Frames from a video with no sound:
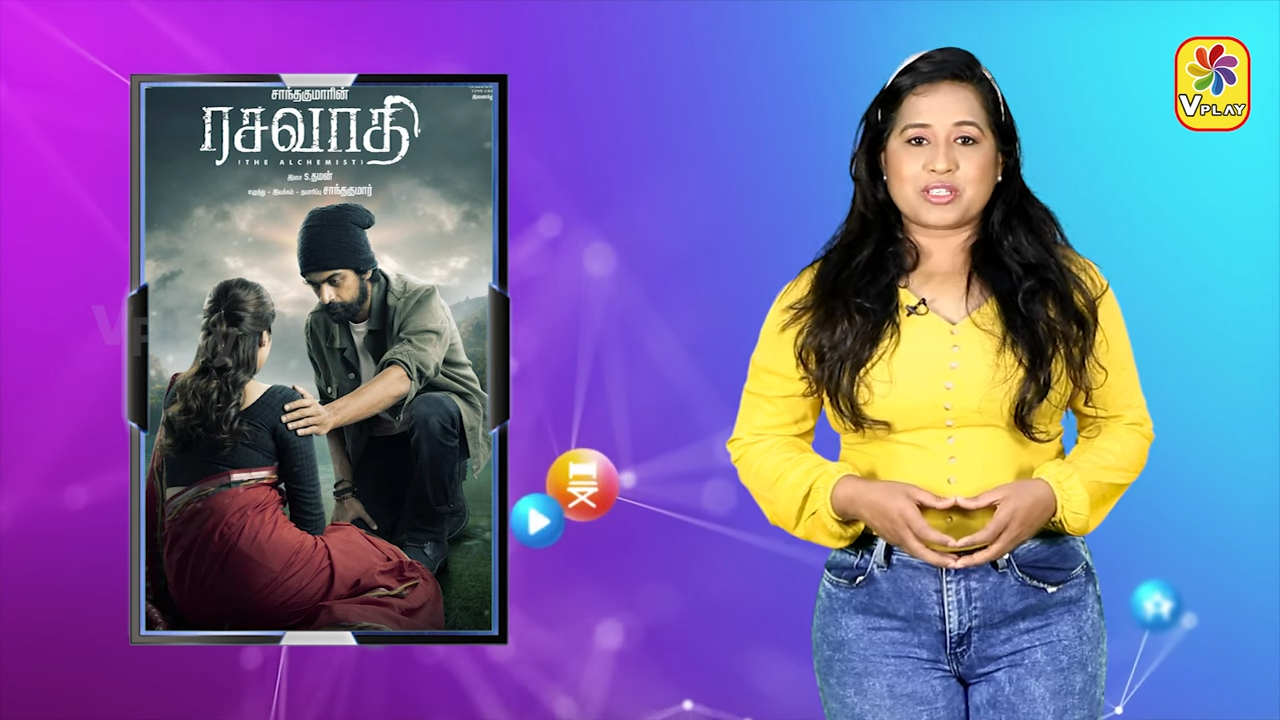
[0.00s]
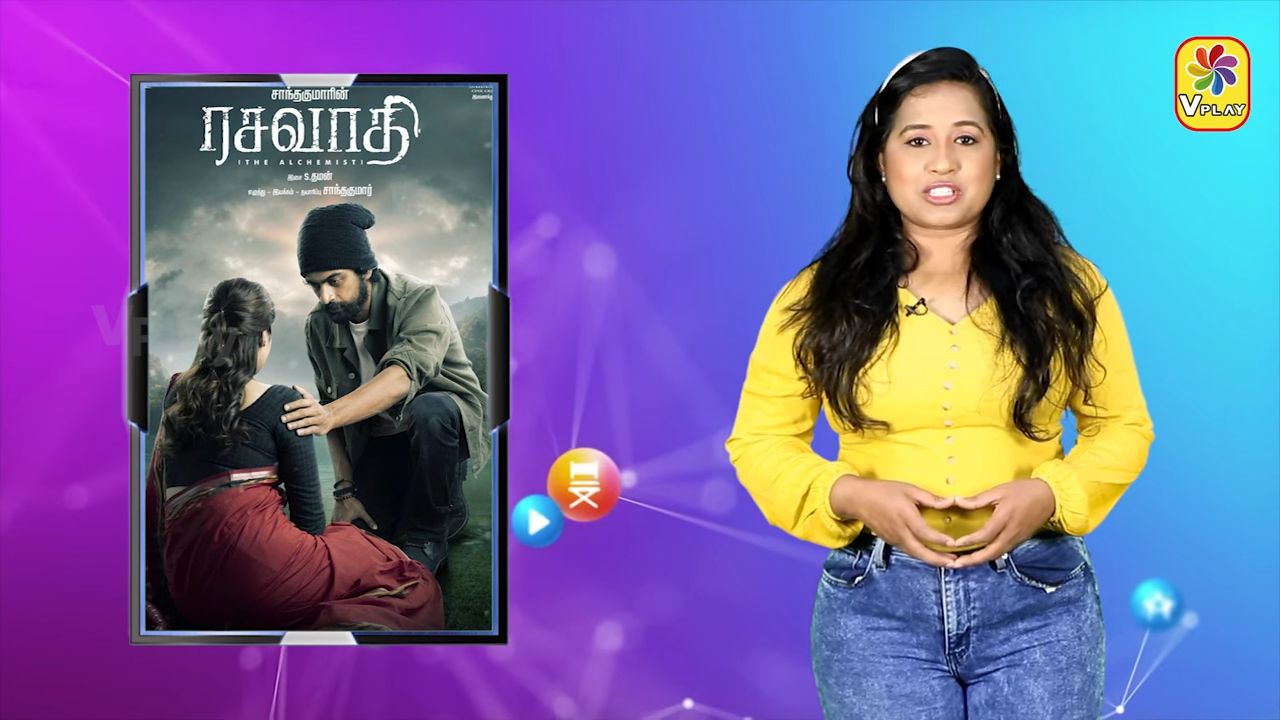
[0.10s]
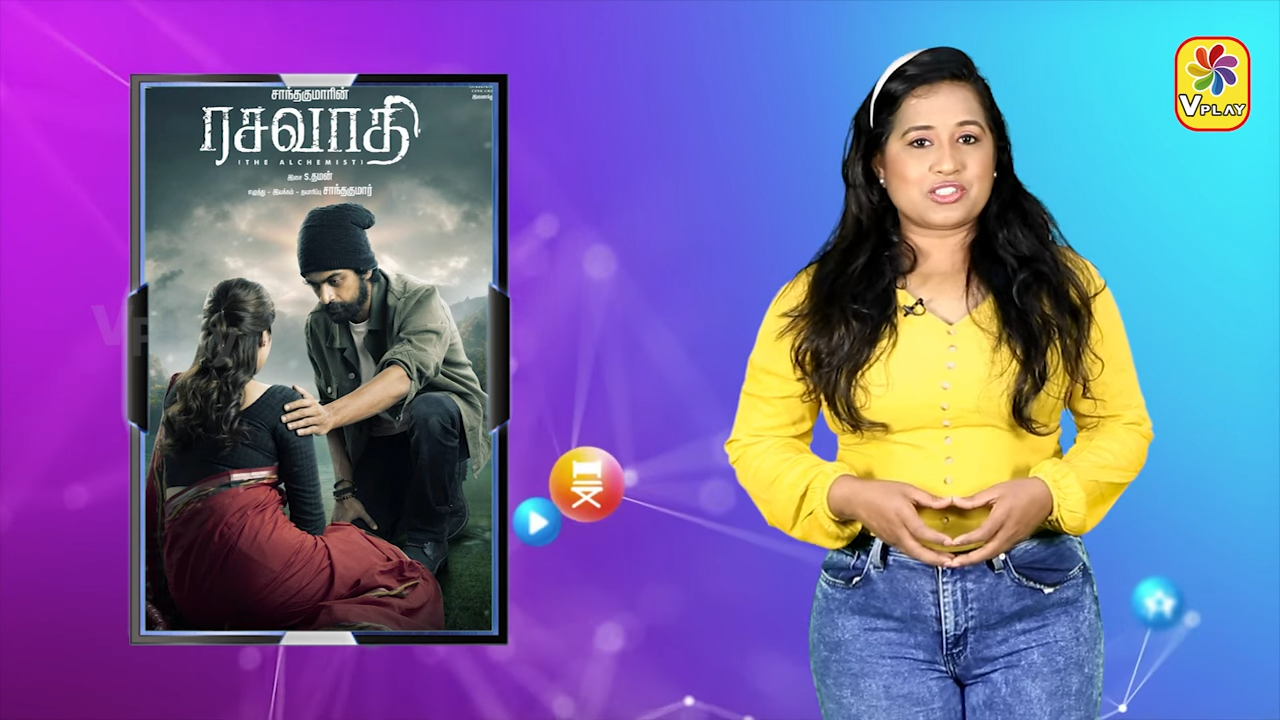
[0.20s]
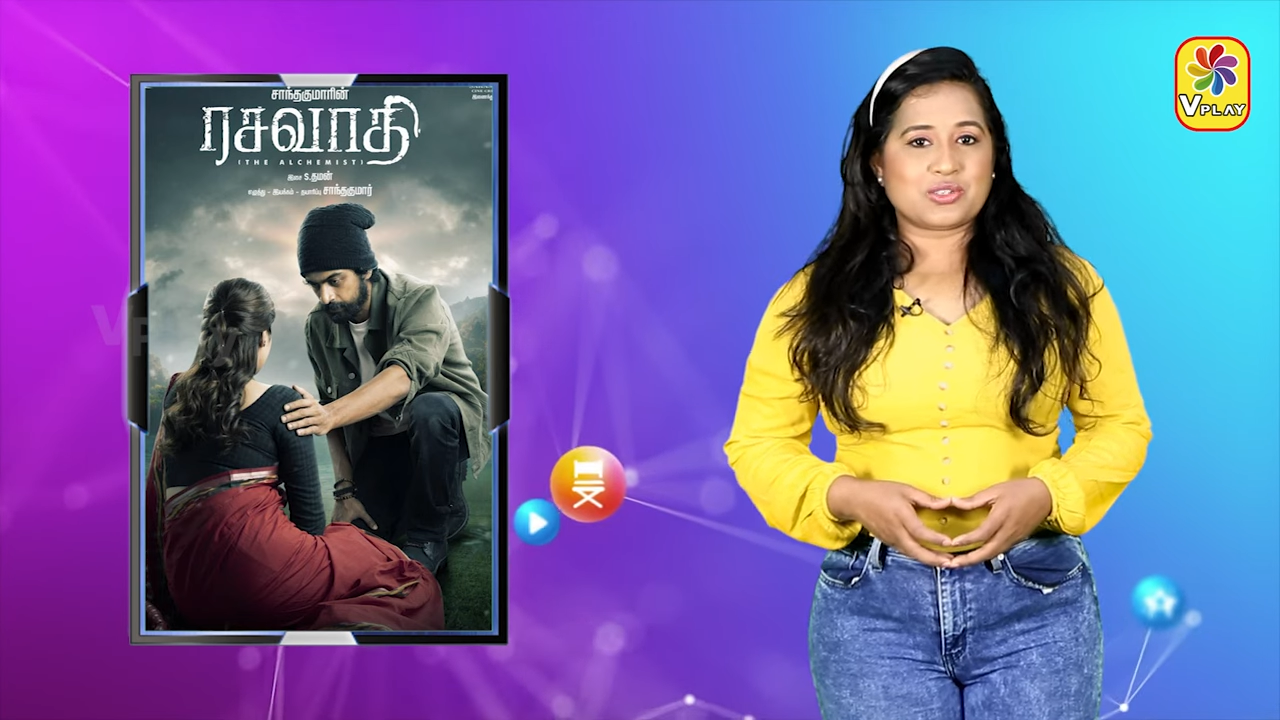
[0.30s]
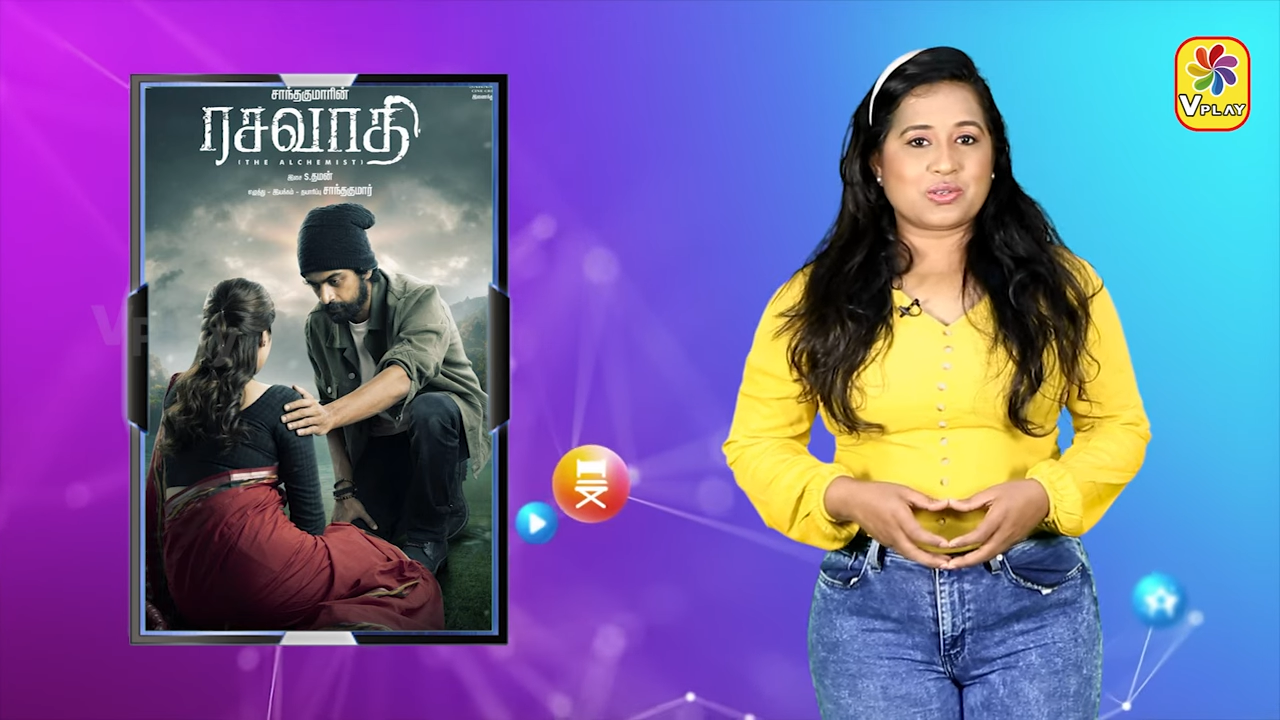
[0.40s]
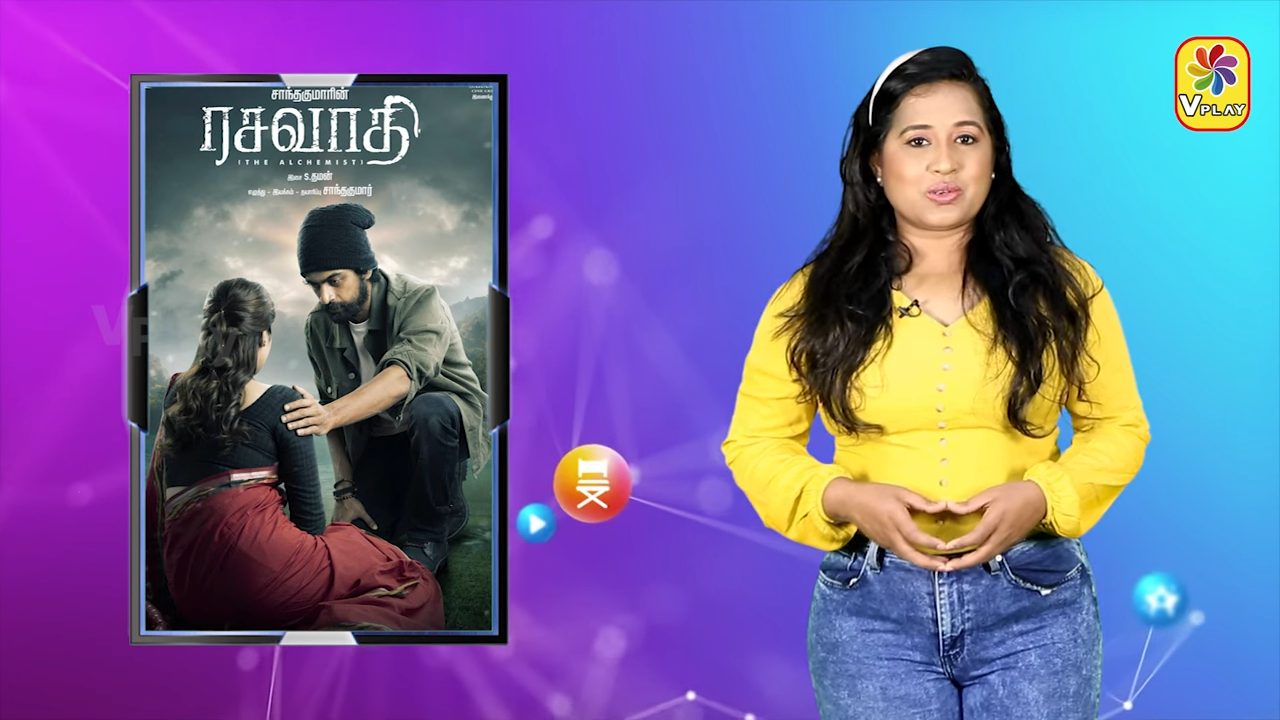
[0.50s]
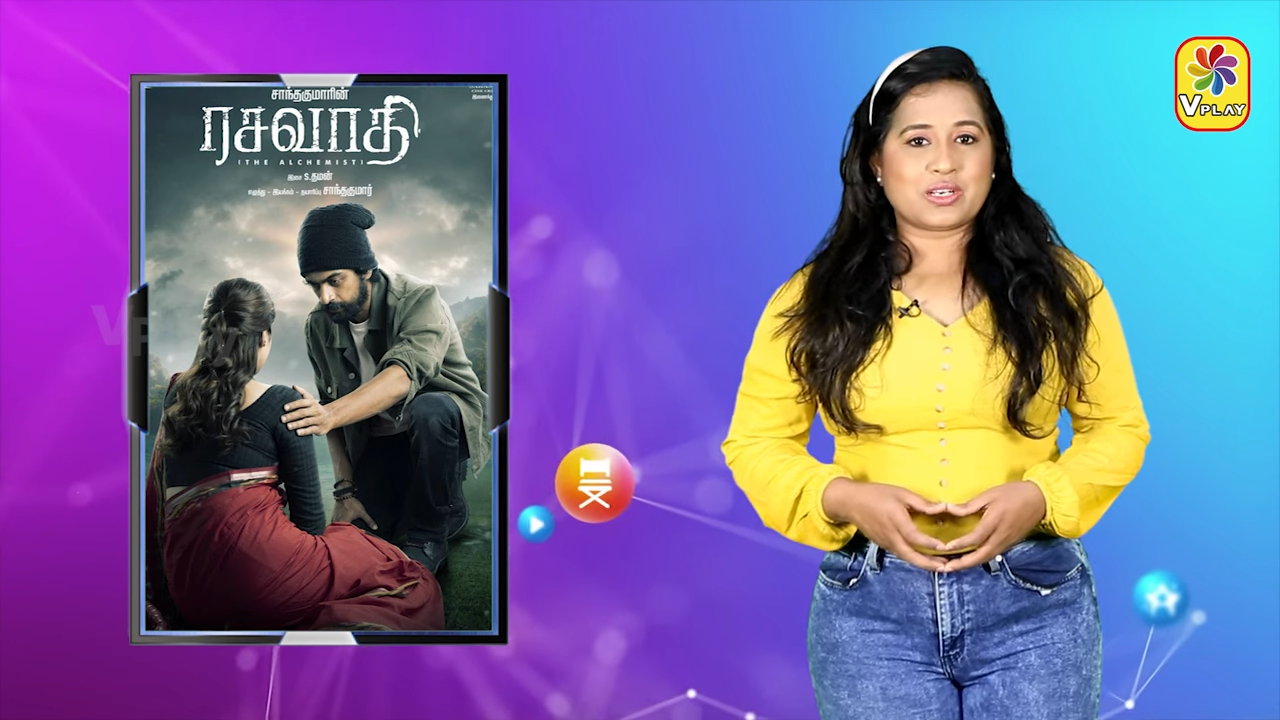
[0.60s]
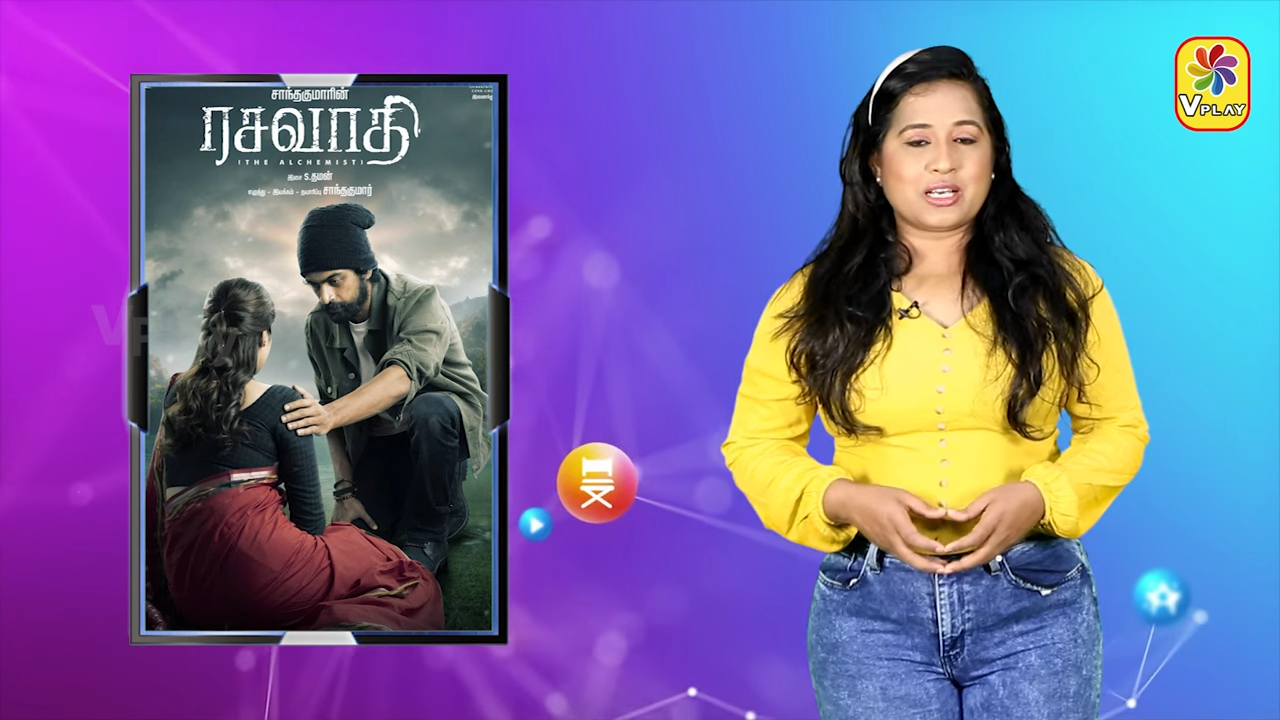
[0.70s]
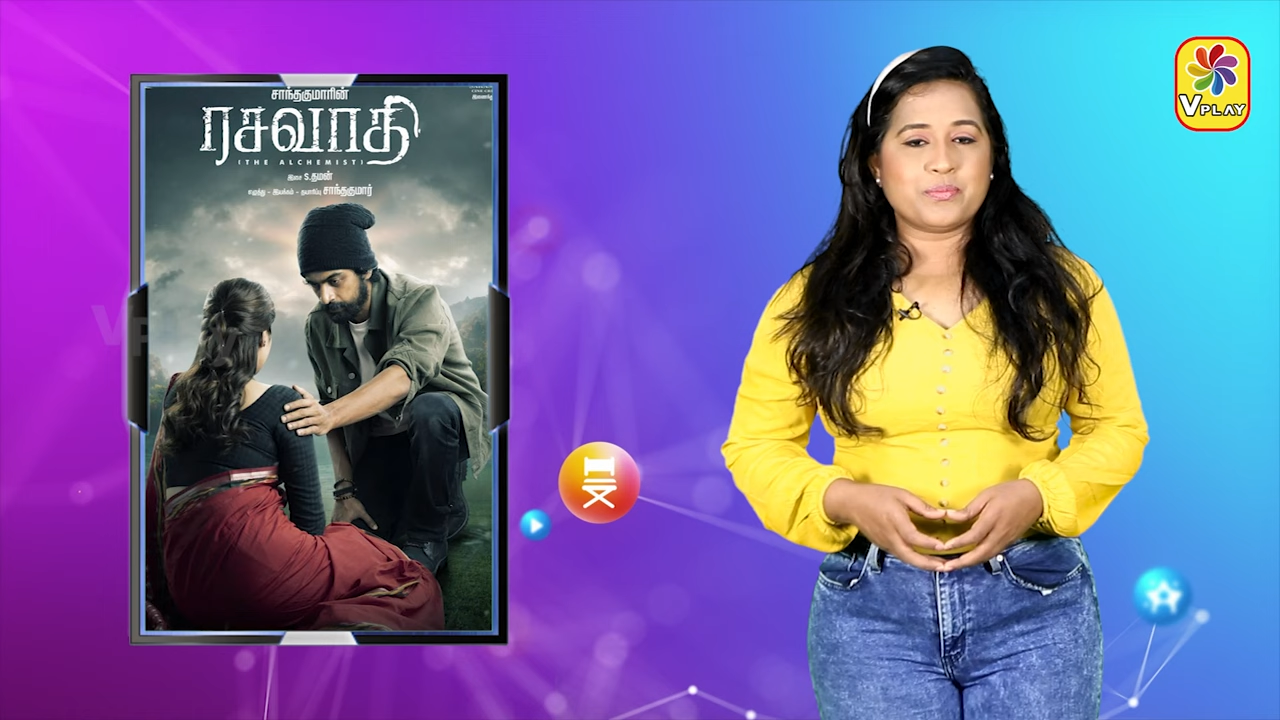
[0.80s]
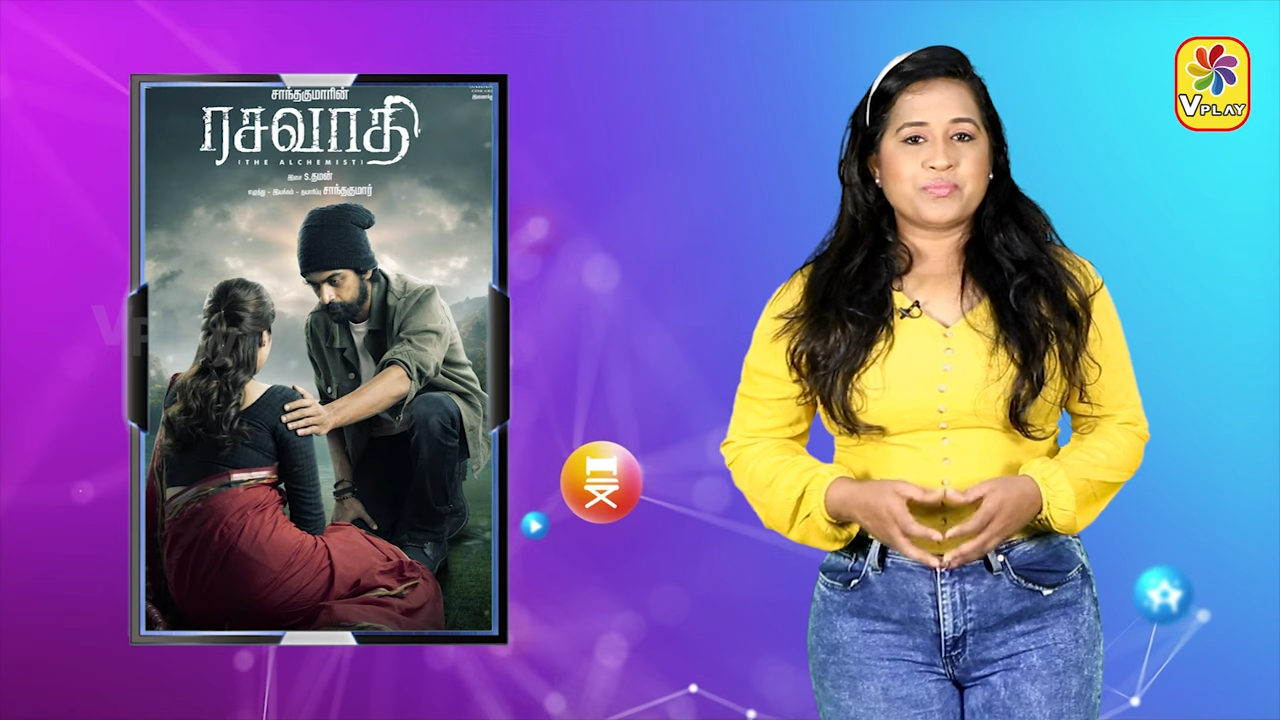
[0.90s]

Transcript: பற்றி சொல்லணும்னா